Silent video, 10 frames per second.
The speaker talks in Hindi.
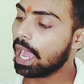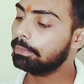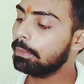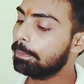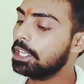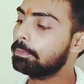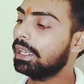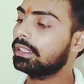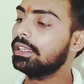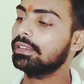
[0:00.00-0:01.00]
आप जब पेज
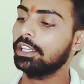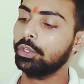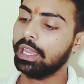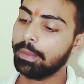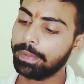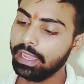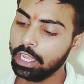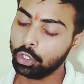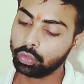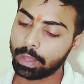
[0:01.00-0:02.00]
पलटते हैं साथियों यहाँ पे
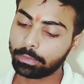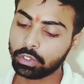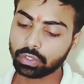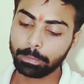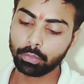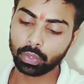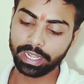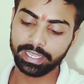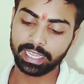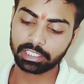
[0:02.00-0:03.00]
तो आपको इसका पूरा
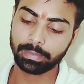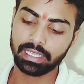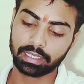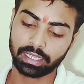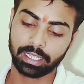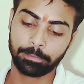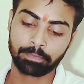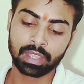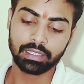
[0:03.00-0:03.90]
इंडेक्स मिल जाता है